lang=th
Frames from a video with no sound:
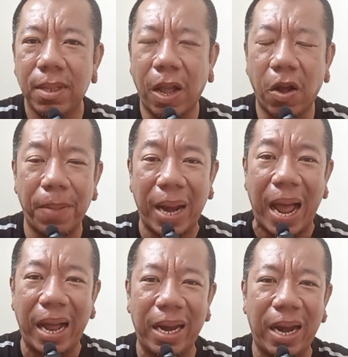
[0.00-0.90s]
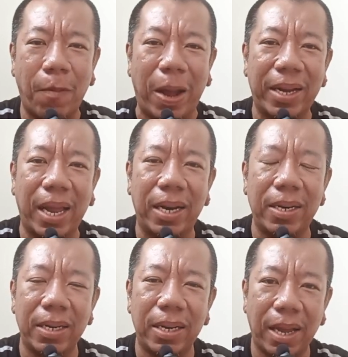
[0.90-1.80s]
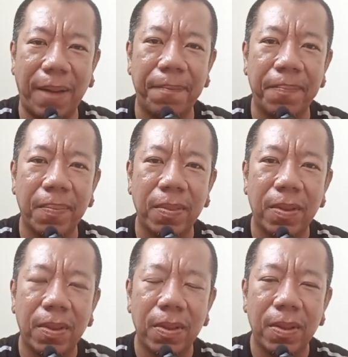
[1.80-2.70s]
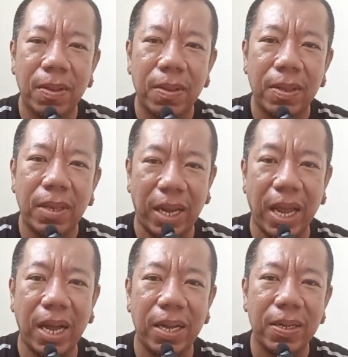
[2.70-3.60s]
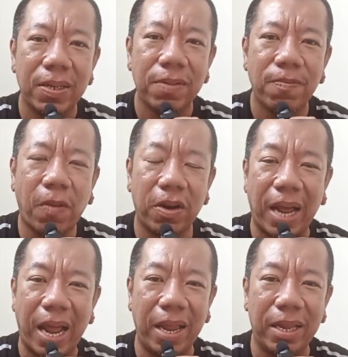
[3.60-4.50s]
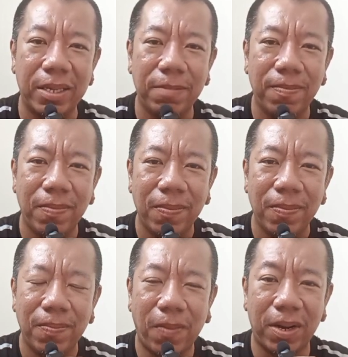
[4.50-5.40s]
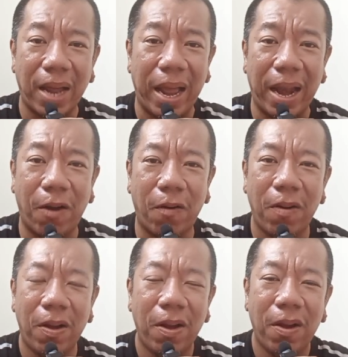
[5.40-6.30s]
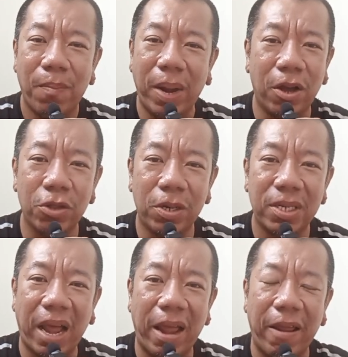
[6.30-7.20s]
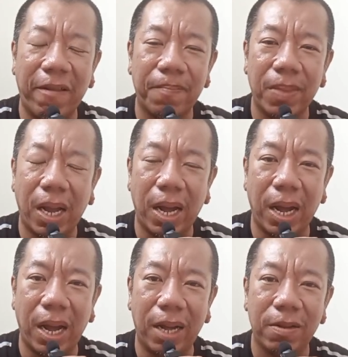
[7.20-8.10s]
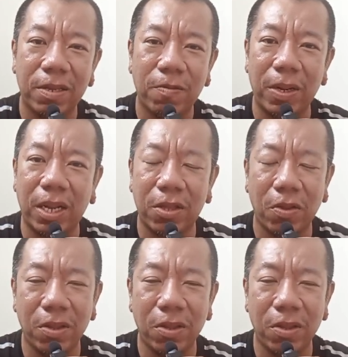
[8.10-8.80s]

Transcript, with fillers: แล้วก็ไปล่าเงินรางวัลกันนะครับ อย่างเนี้ยบอลไทยบอลไทยเราไม่ต้องสนใจว่าจะ